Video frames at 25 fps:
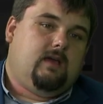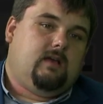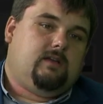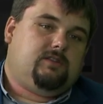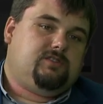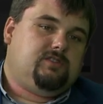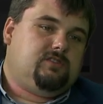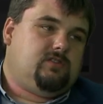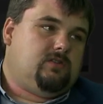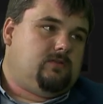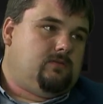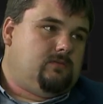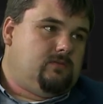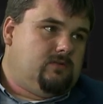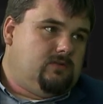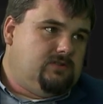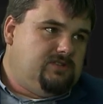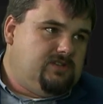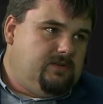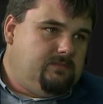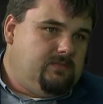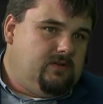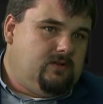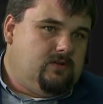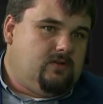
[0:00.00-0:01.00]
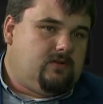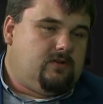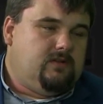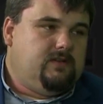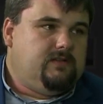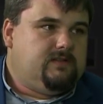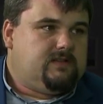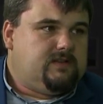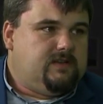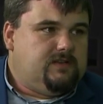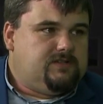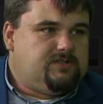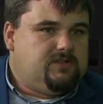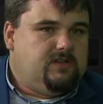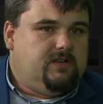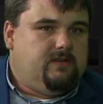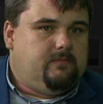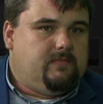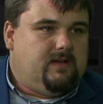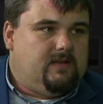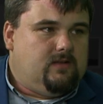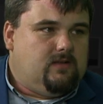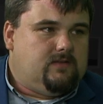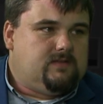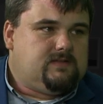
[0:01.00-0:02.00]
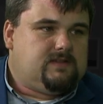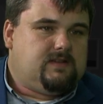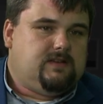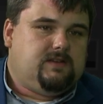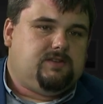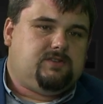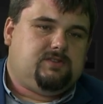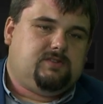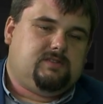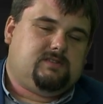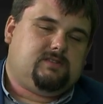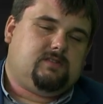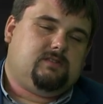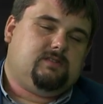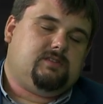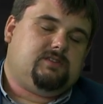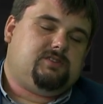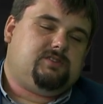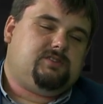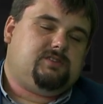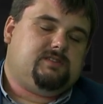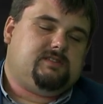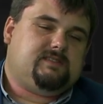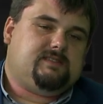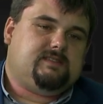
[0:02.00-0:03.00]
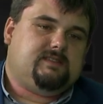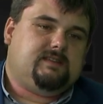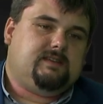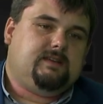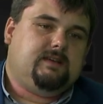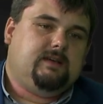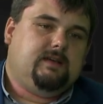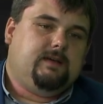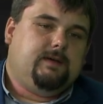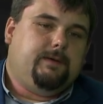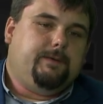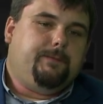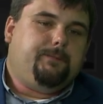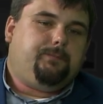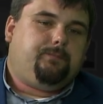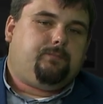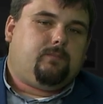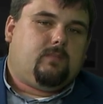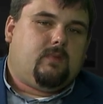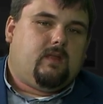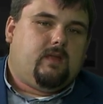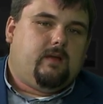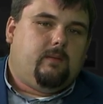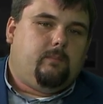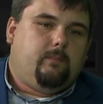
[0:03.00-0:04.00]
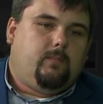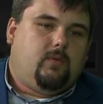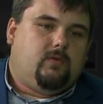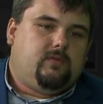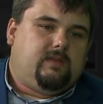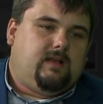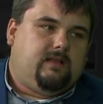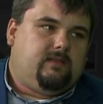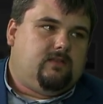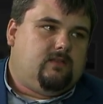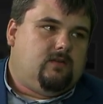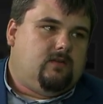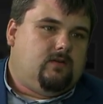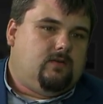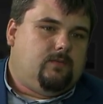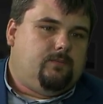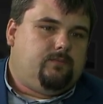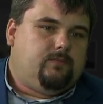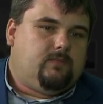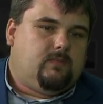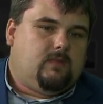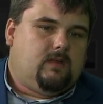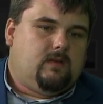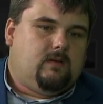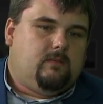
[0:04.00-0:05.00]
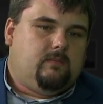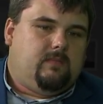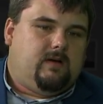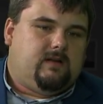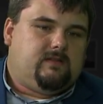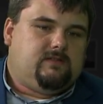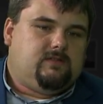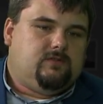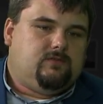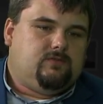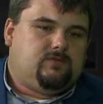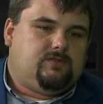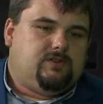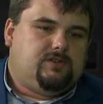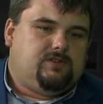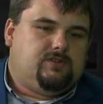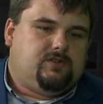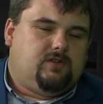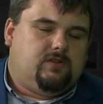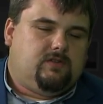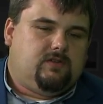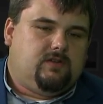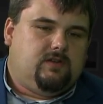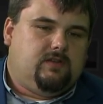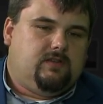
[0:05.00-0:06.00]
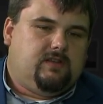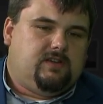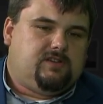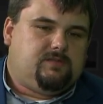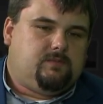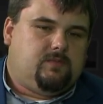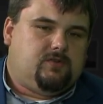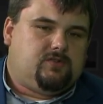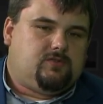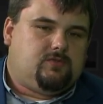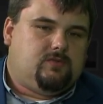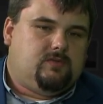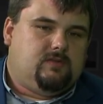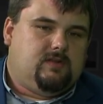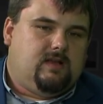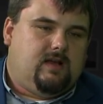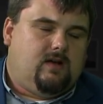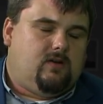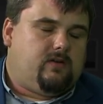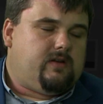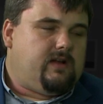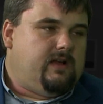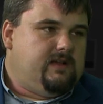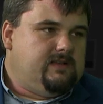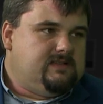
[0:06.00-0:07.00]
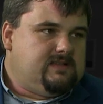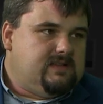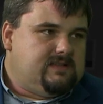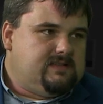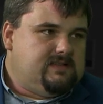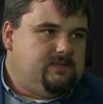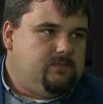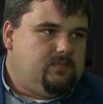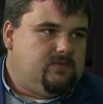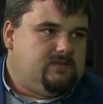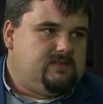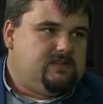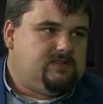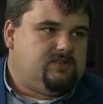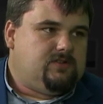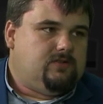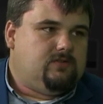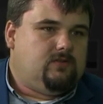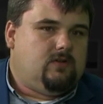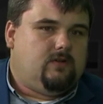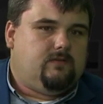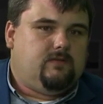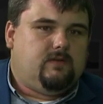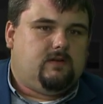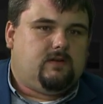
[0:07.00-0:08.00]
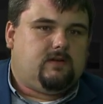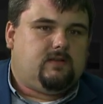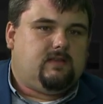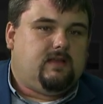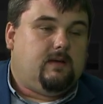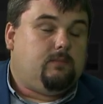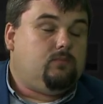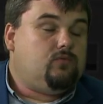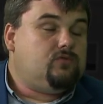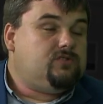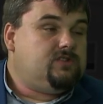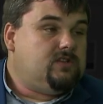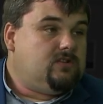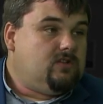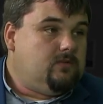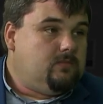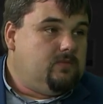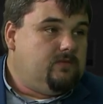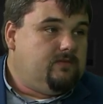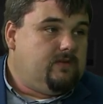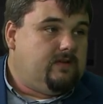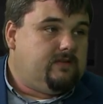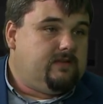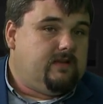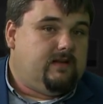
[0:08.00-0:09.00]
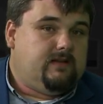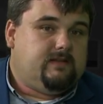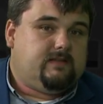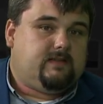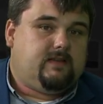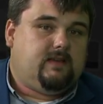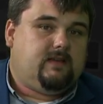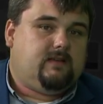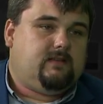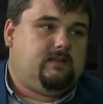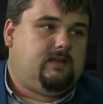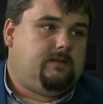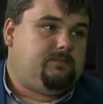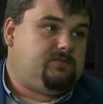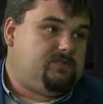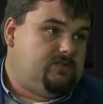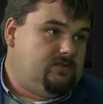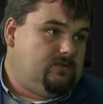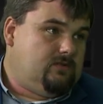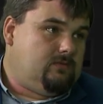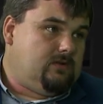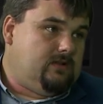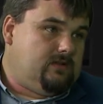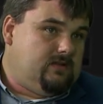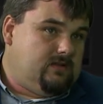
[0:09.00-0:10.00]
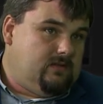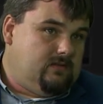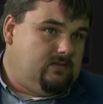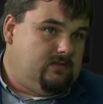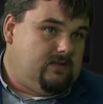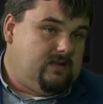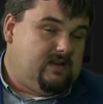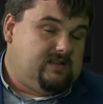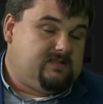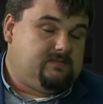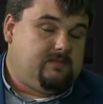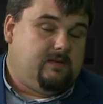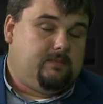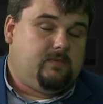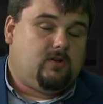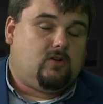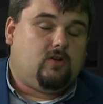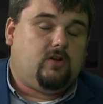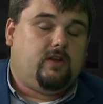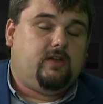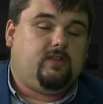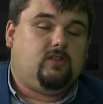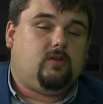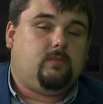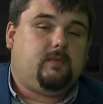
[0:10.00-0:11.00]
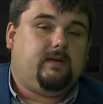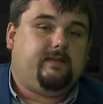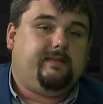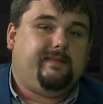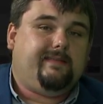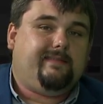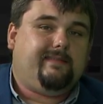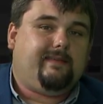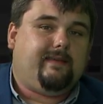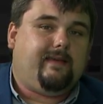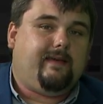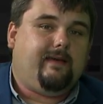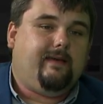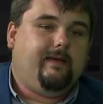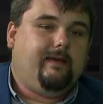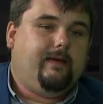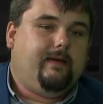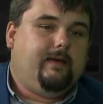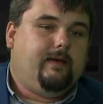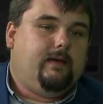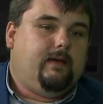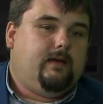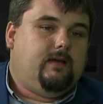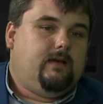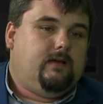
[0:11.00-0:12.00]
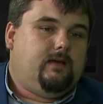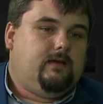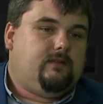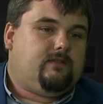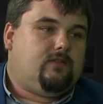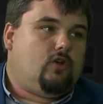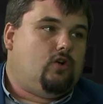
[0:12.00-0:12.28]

czy to ziemi gorlickiej, czyli manowskiej, czy sądeczyzny. Mm, ponadto mm, bardzo duże środki też poszły na organizacje pozarządowych, na budżet obywatelskich. Na przykład teraz mamy kolejną edycję e, z